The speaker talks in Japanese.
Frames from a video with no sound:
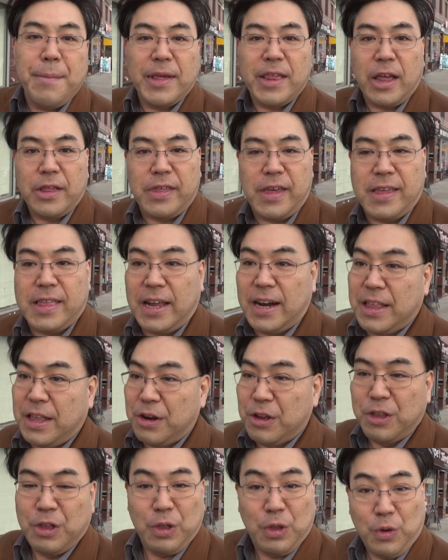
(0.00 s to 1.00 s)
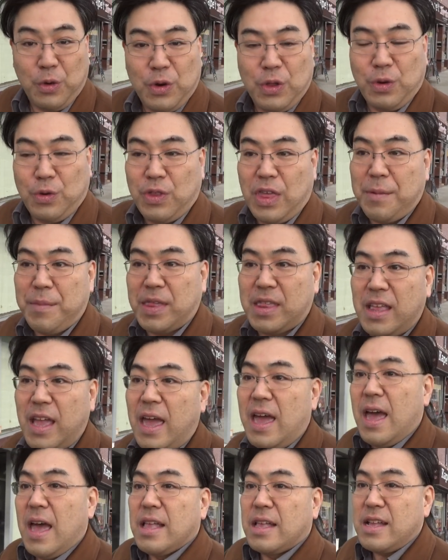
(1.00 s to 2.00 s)
まあ、撮影されてるっていうところでございます
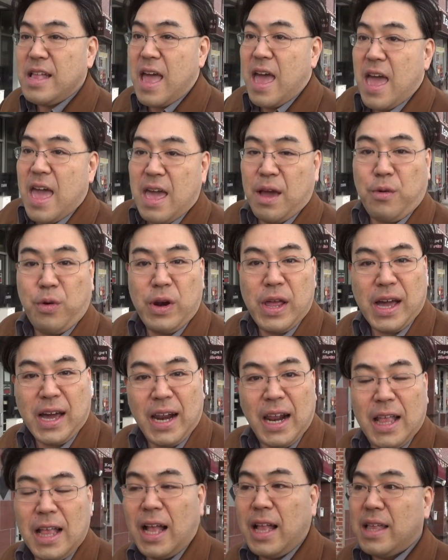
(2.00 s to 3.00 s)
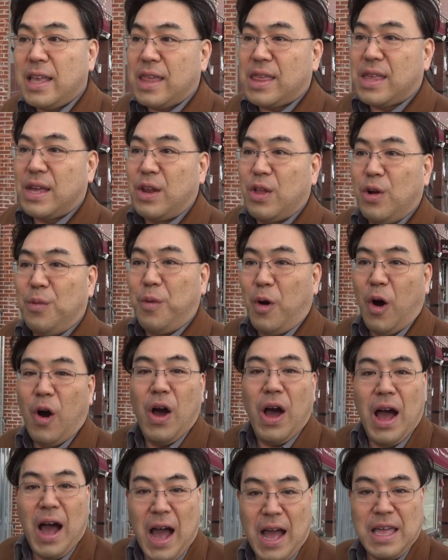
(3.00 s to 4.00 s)
ねでねえこれからなんですけれども
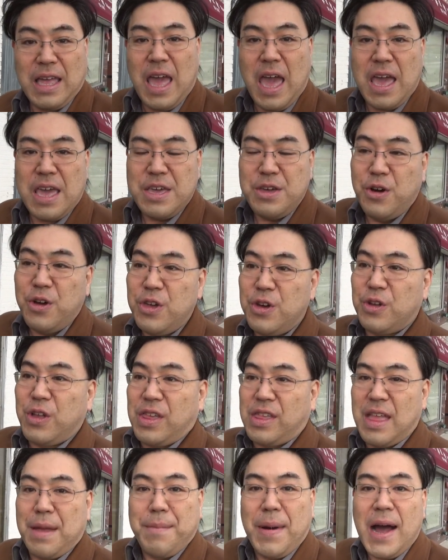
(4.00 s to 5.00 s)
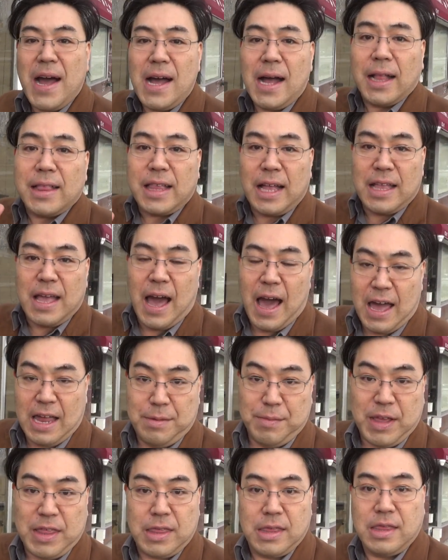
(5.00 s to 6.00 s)
はいえいよいよですねマンハッタンに入
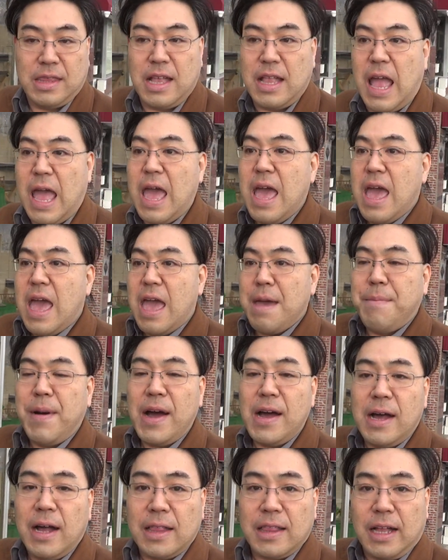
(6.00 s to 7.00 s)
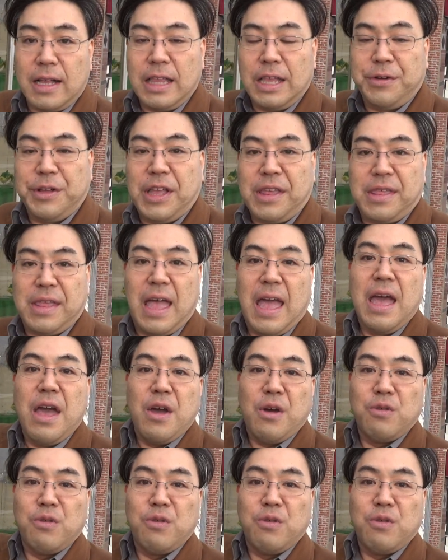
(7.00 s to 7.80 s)
りますでねえマンハッタンではですね